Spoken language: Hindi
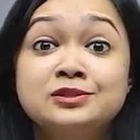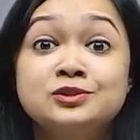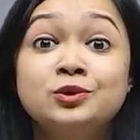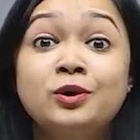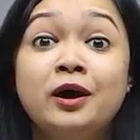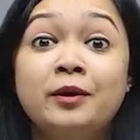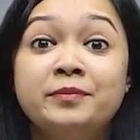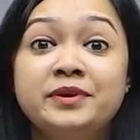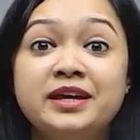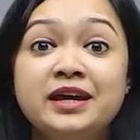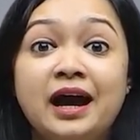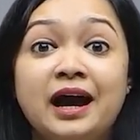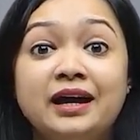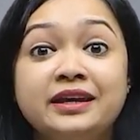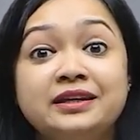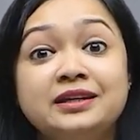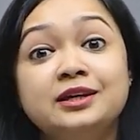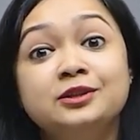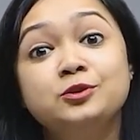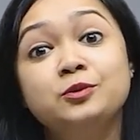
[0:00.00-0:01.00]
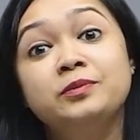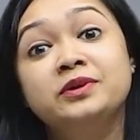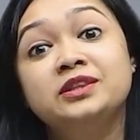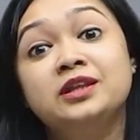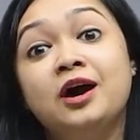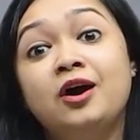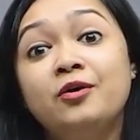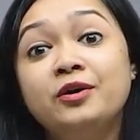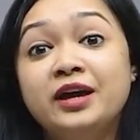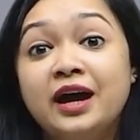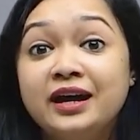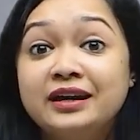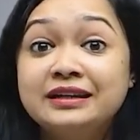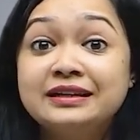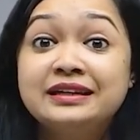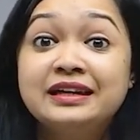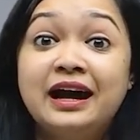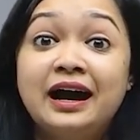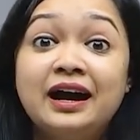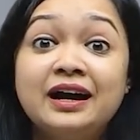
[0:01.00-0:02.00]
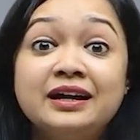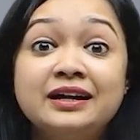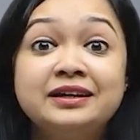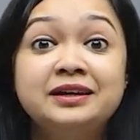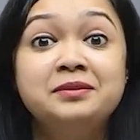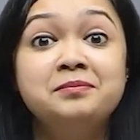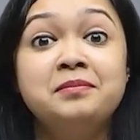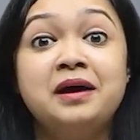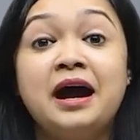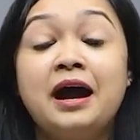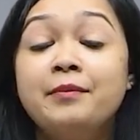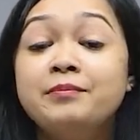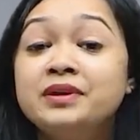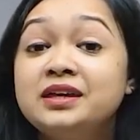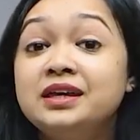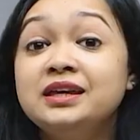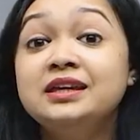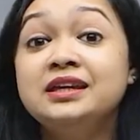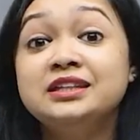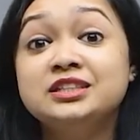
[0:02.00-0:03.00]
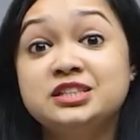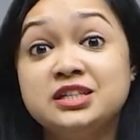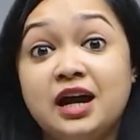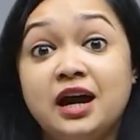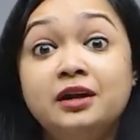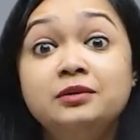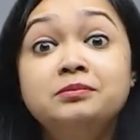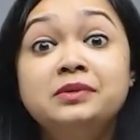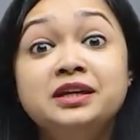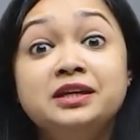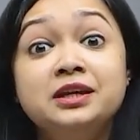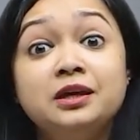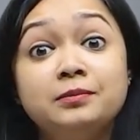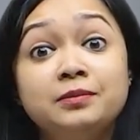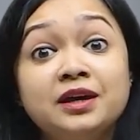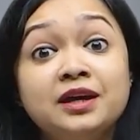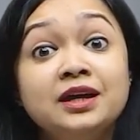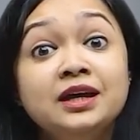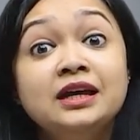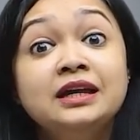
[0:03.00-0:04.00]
तो अभी आ रही है तो बताओ यार क्या करें मैम कि ये चार महीने में